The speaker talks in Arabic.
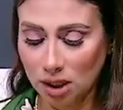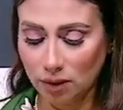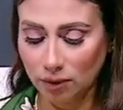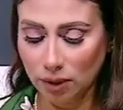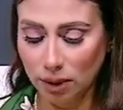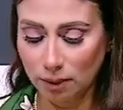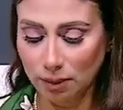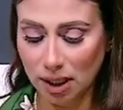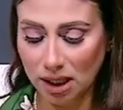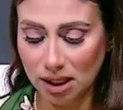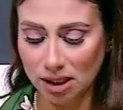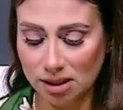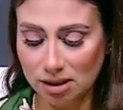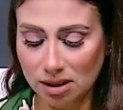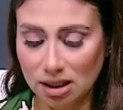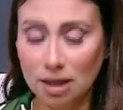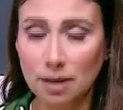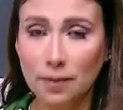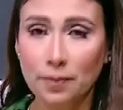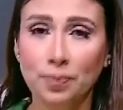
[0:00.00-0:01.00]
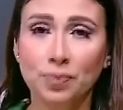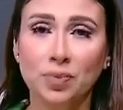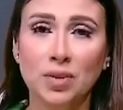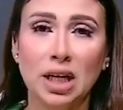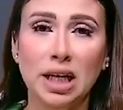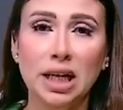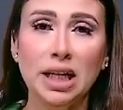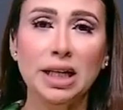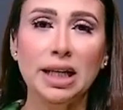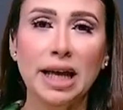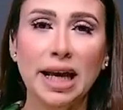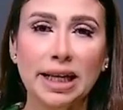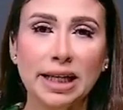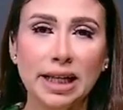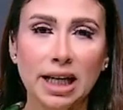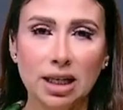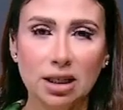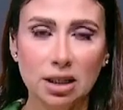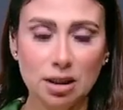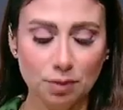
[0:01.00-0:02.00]
في الباركس ده احنا
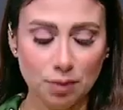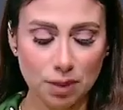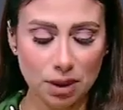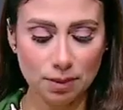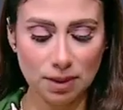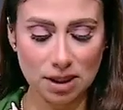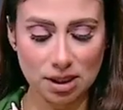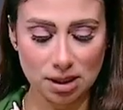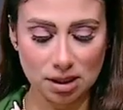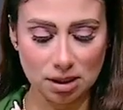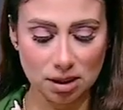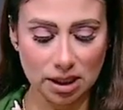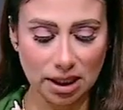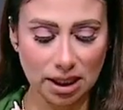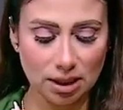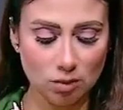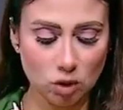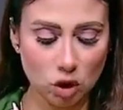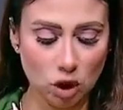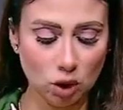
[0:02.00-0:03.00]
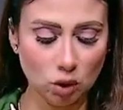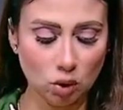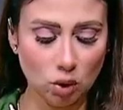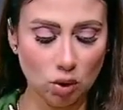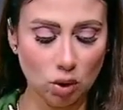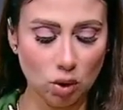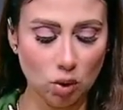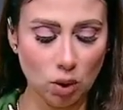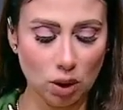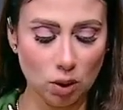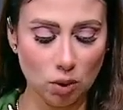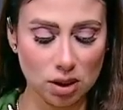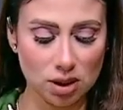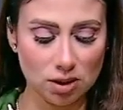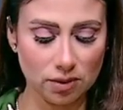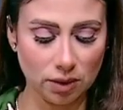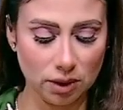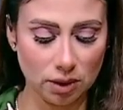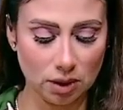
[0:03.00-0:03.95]
هنغلب بيه بس يعني مش هيدخل جوه الوصفه